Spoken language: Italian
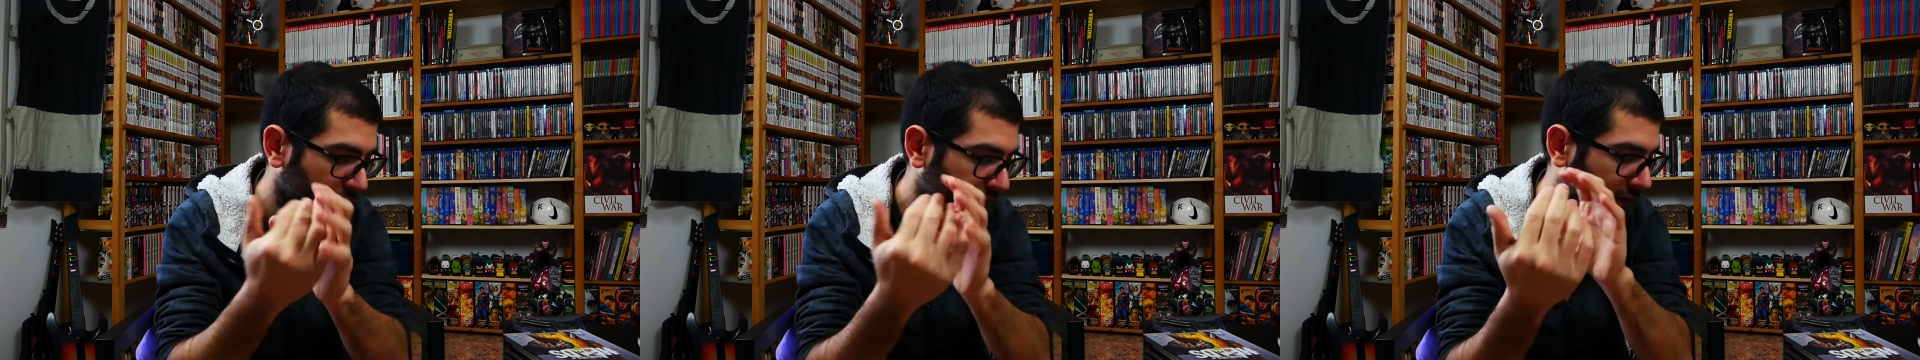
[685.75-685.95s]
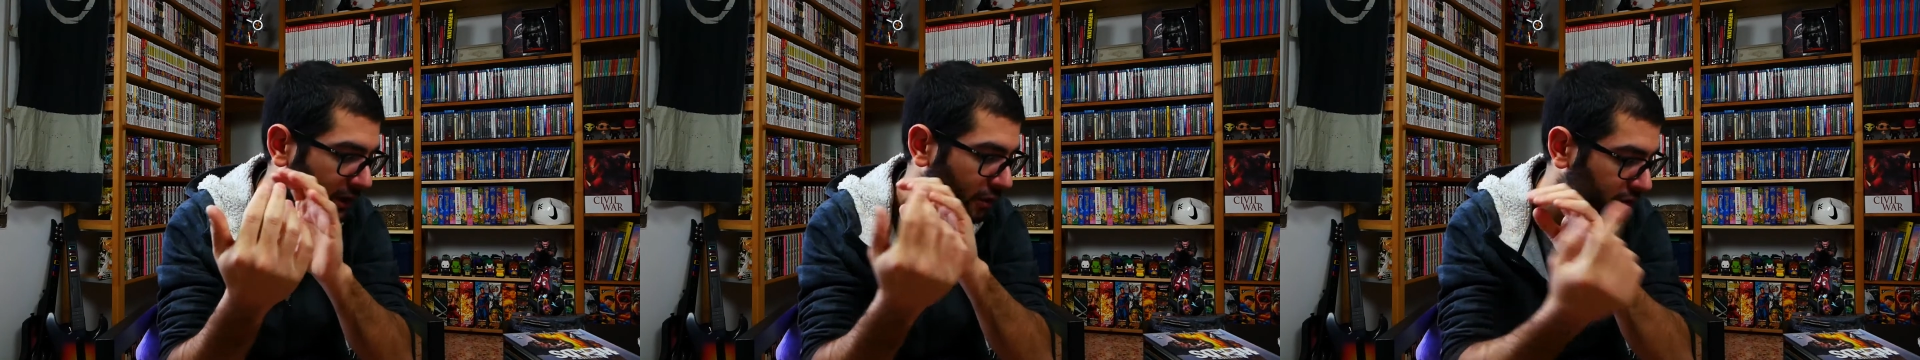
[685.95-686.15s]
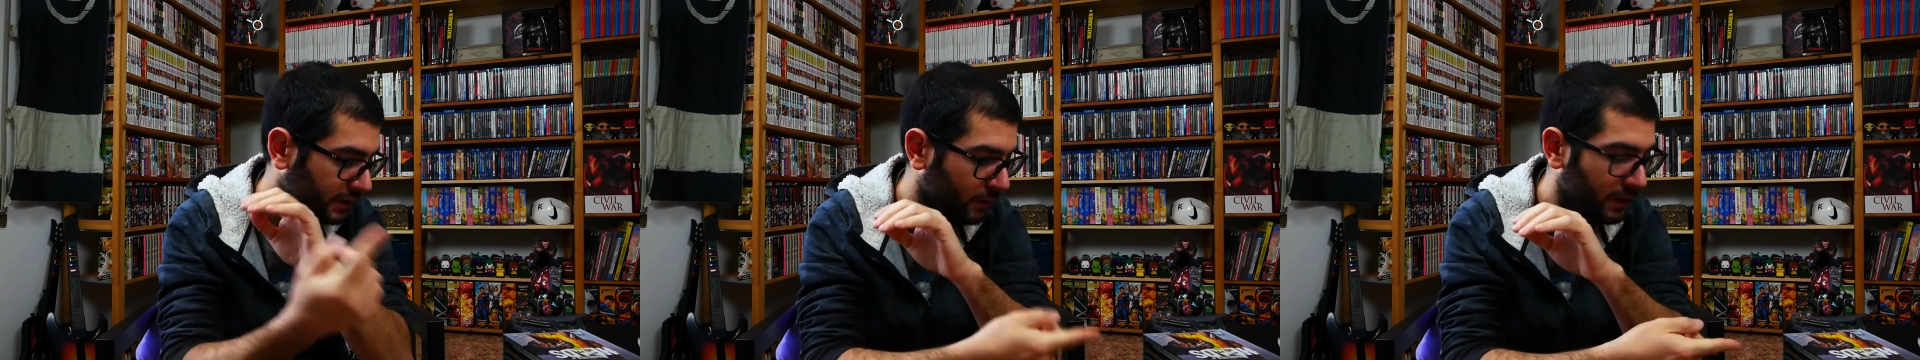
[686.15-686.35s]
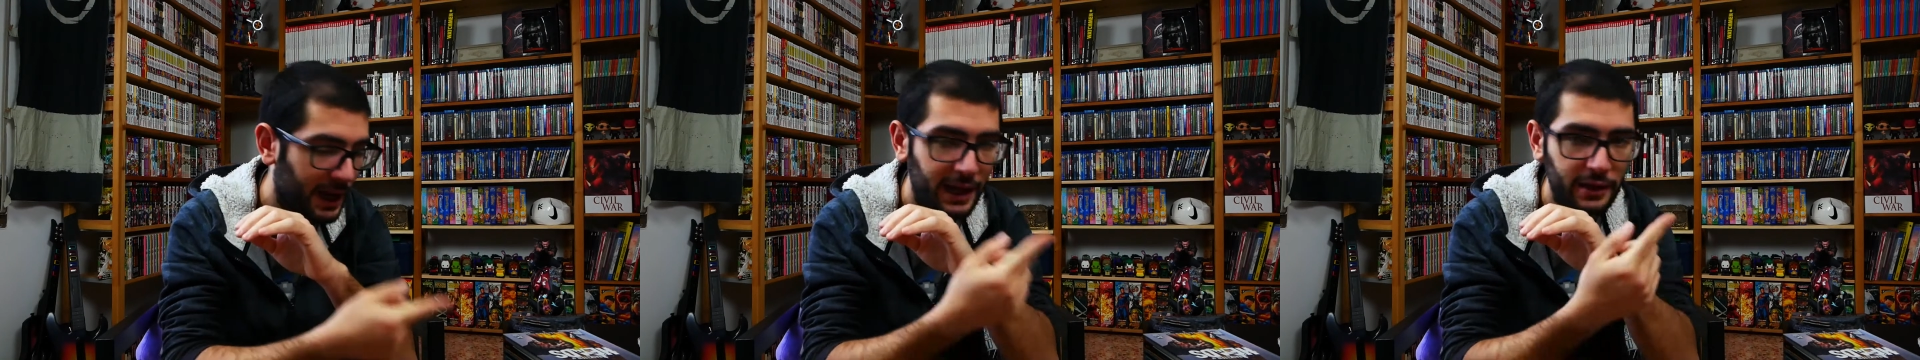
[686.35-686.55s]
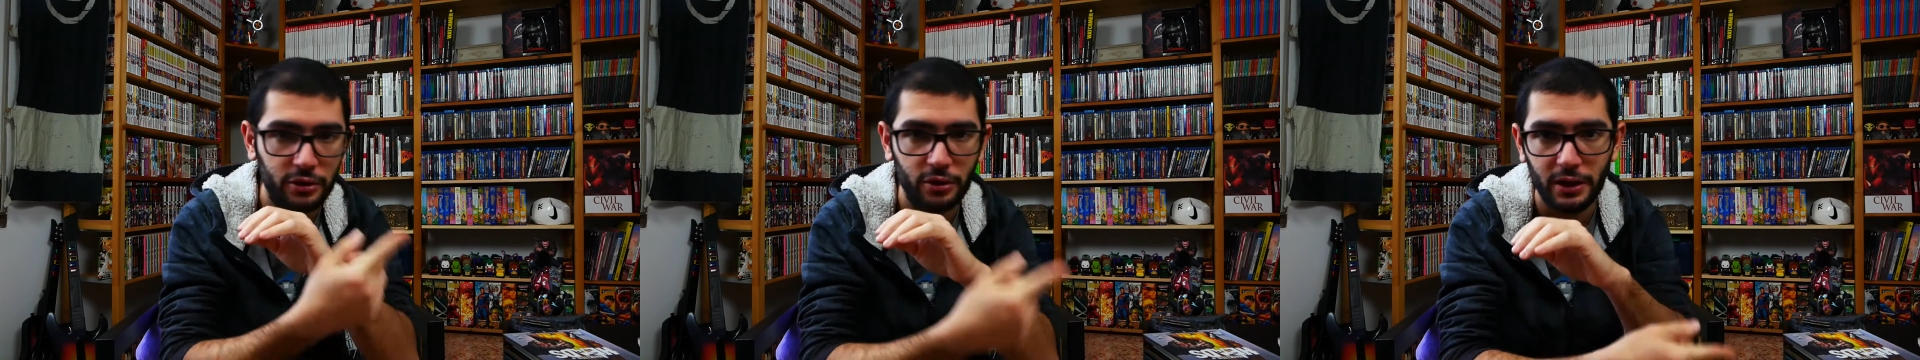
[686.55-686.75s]
ovvero da un
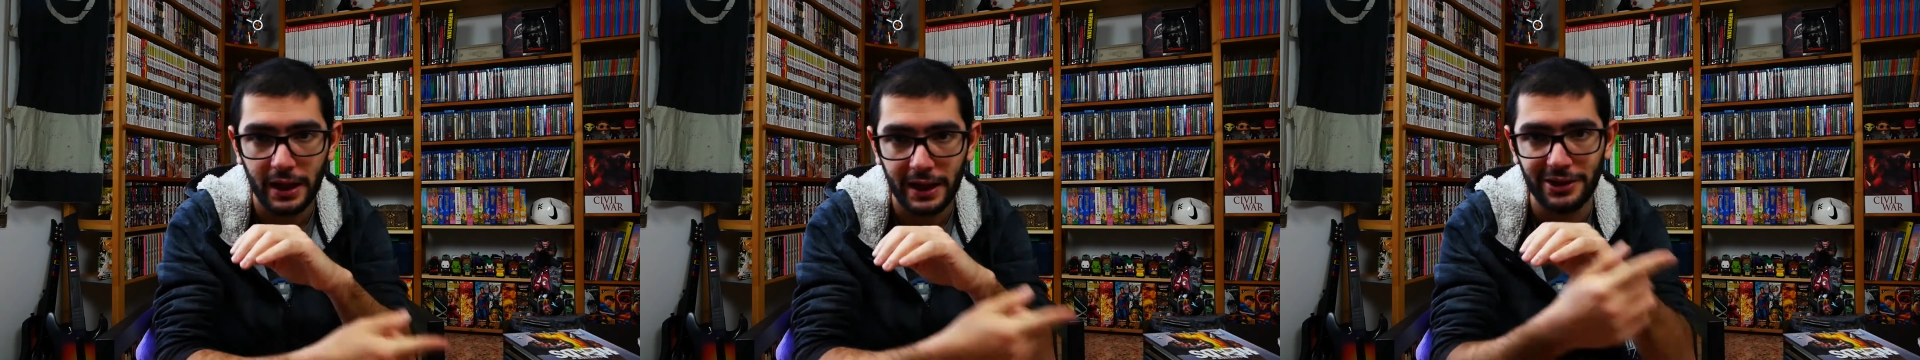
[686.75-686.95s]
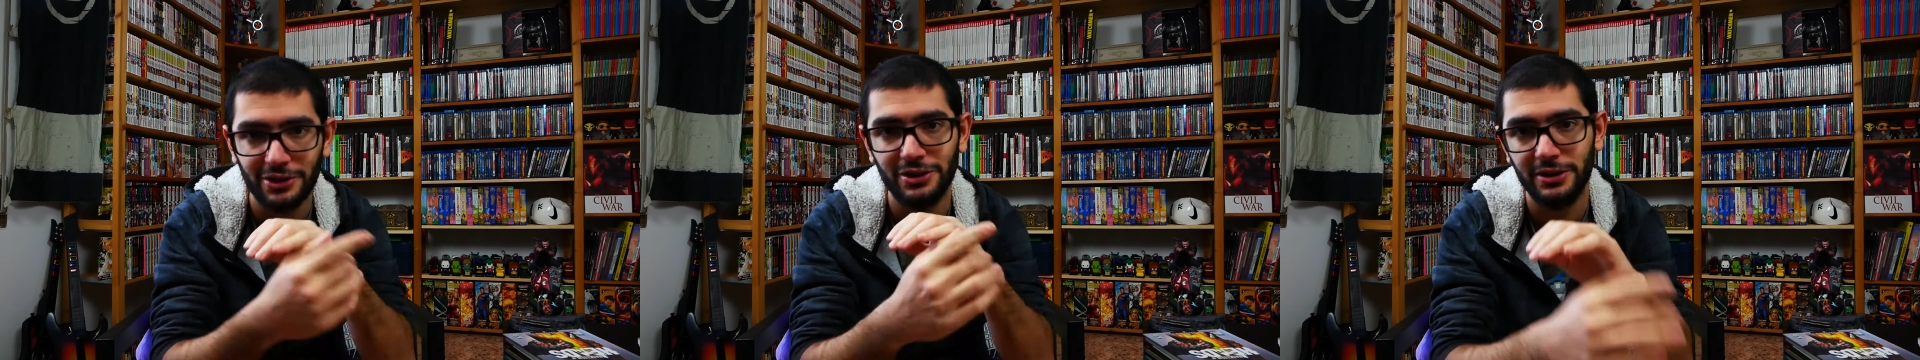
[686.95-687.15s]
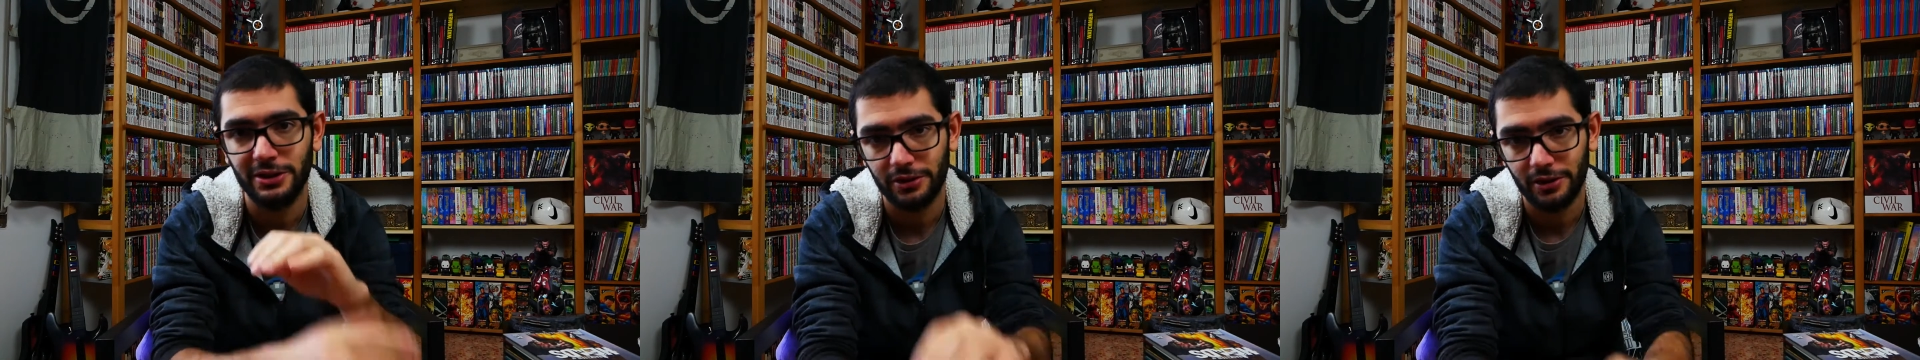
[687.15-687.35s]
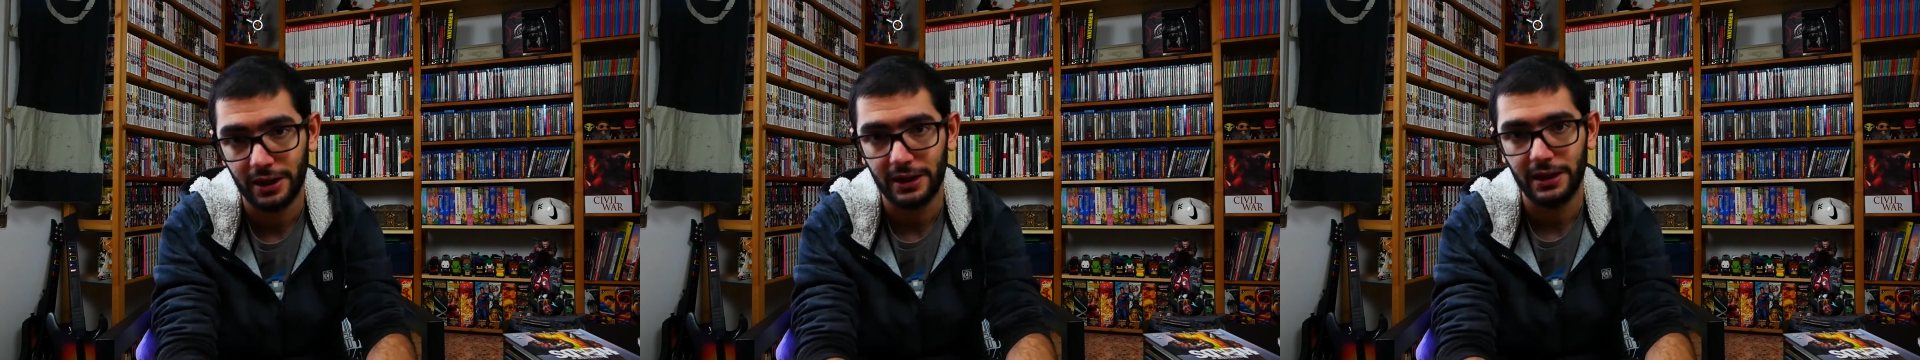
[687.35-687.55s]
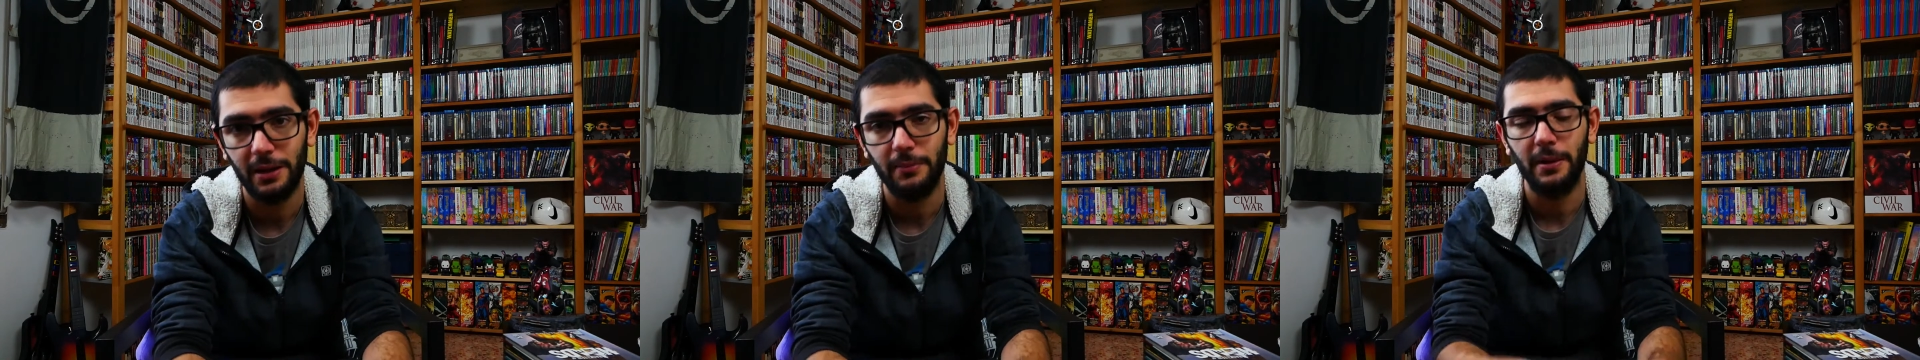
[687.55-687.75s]
lato la
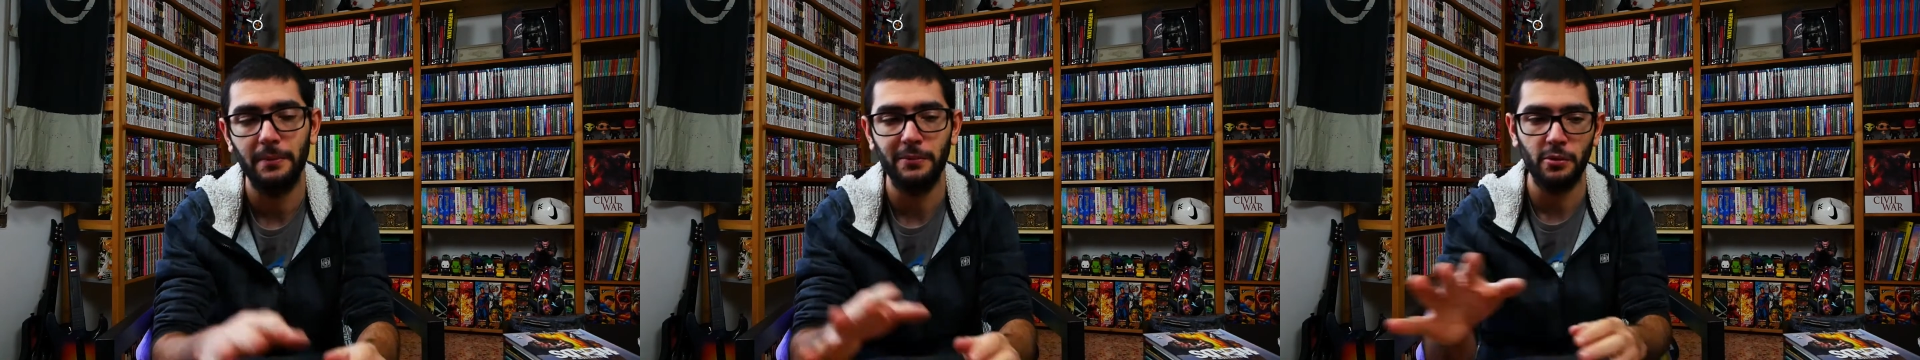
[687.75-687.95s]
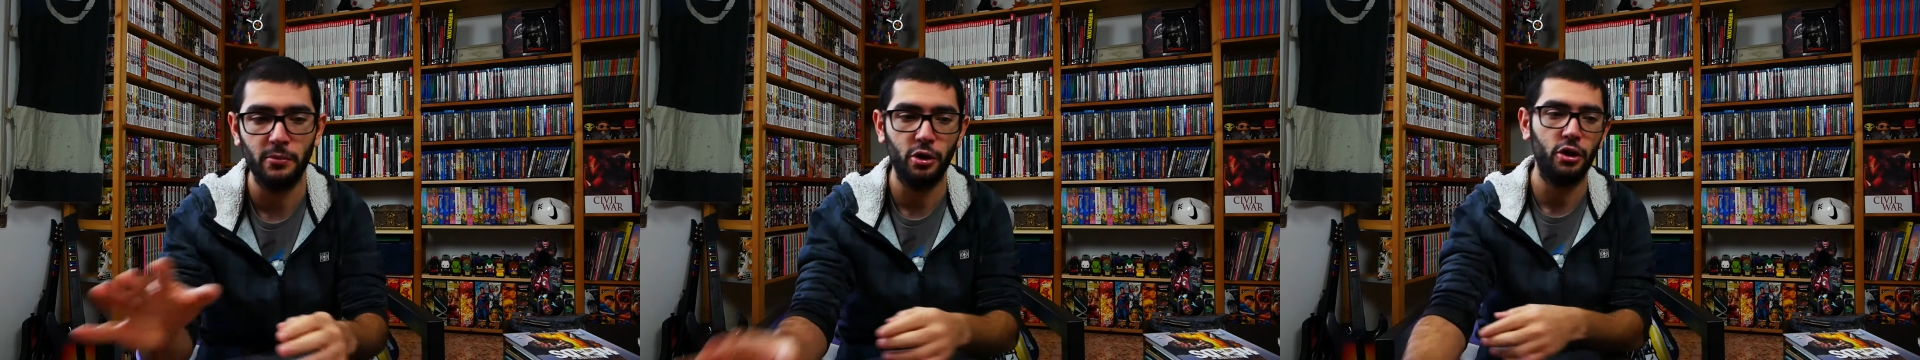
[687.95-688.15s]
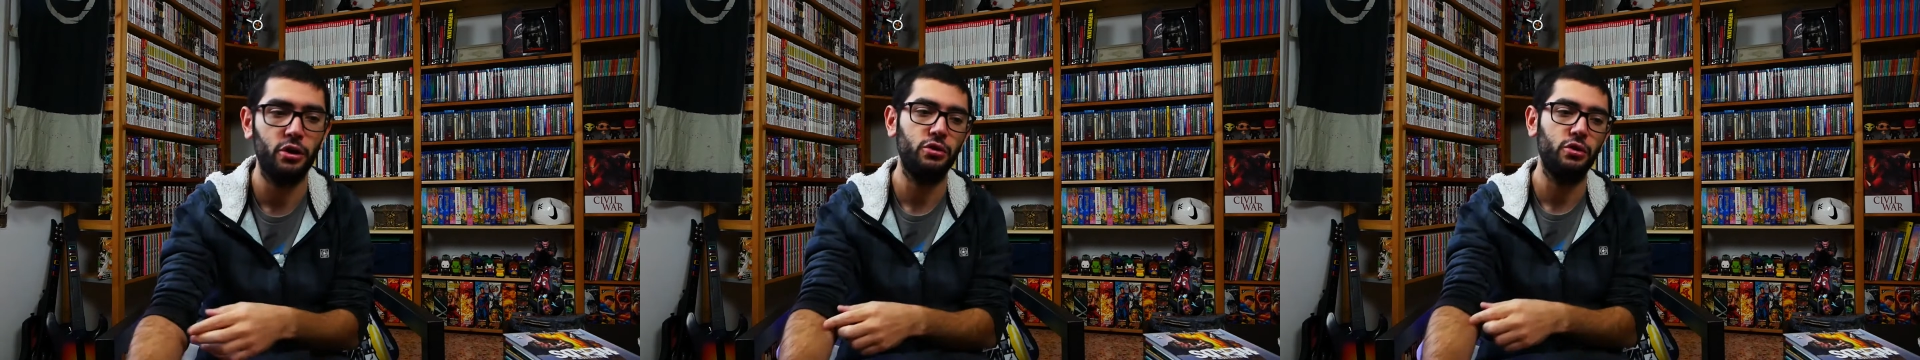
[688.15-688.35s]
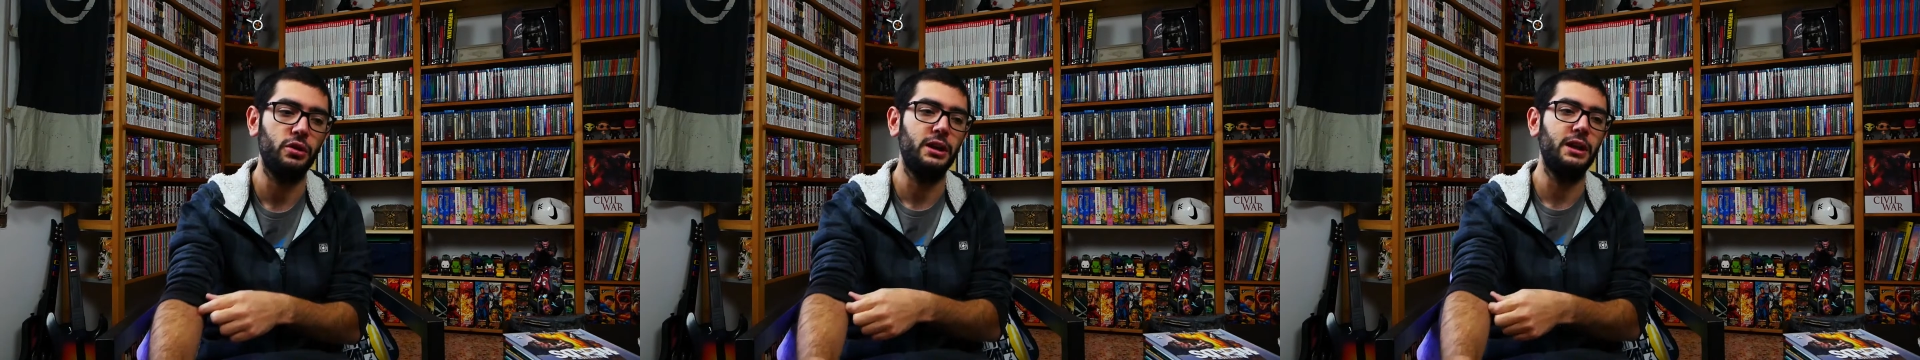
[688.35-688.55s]
recensione di A Babbo Morto